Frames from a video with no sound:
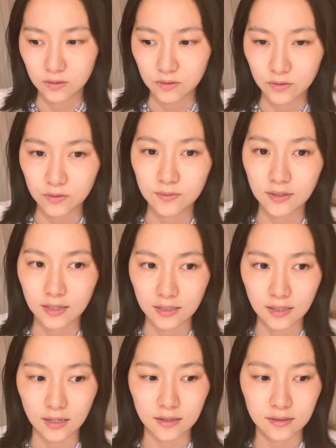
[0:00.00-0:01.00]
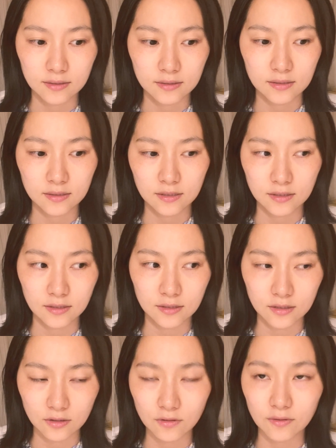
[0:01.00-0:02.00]
うというわけで
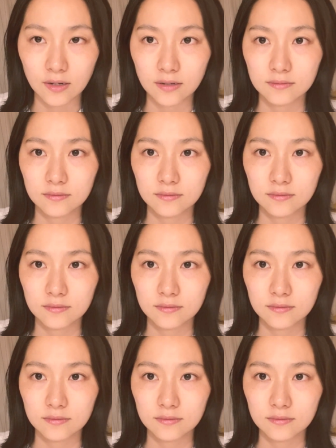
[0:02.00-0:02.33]
今日は